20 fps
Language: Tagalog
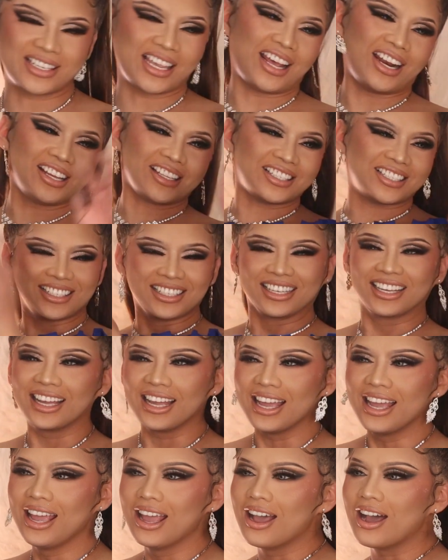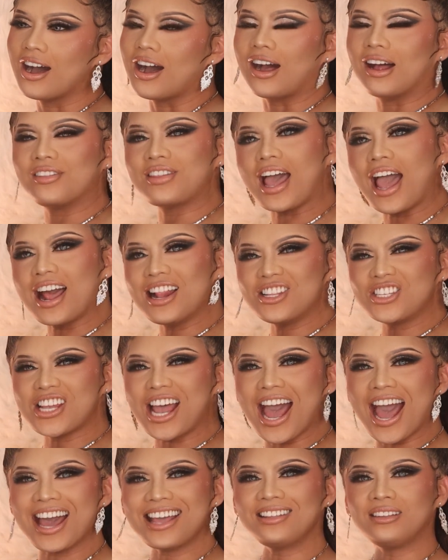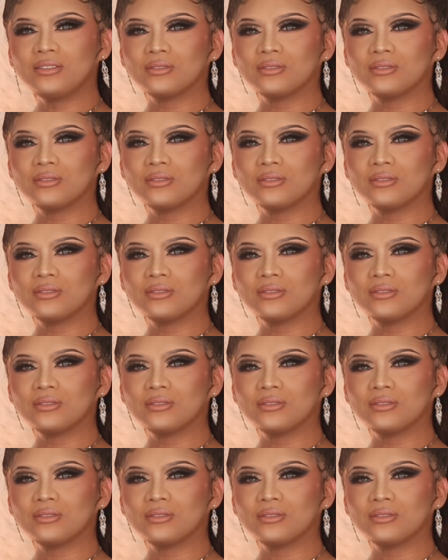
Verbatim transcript: Charot. O, dahil dyan!